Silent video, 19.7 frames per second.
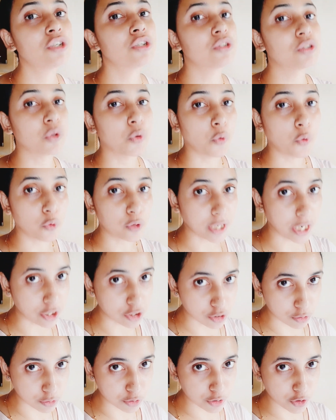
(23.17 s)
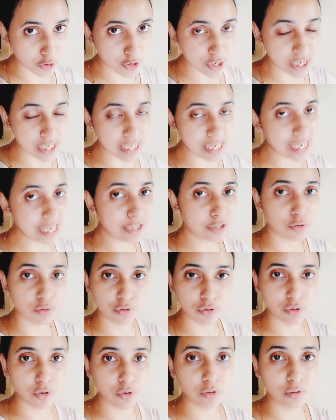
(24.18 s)
তো ওটার সুযোগ নিয়ে
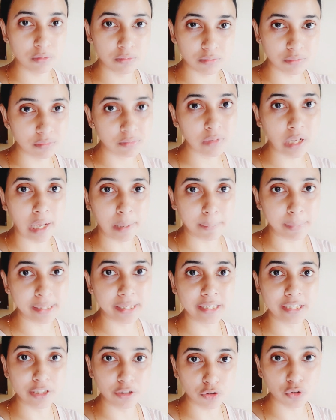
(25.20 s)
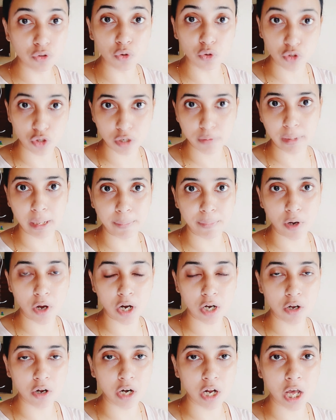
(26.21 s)
তোষক আমাদের যেহেতু তোষক ব্যবহার
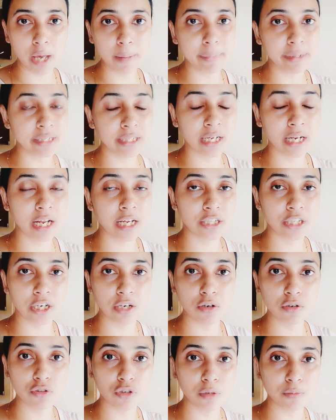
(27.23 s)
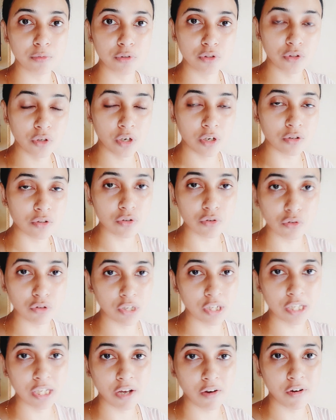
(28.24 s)
করা হয় বিছানায় সেগুলো সমস্ত কিছু
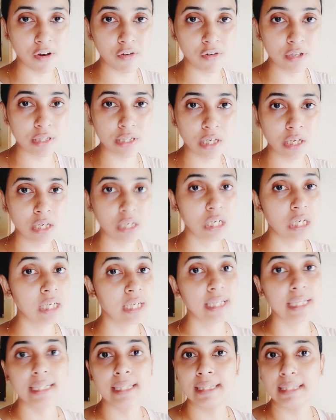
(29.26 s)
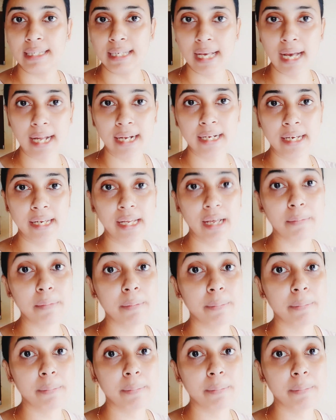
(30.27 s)
রোদে দেওয়া হয়েছে চেয়ার নেই আমি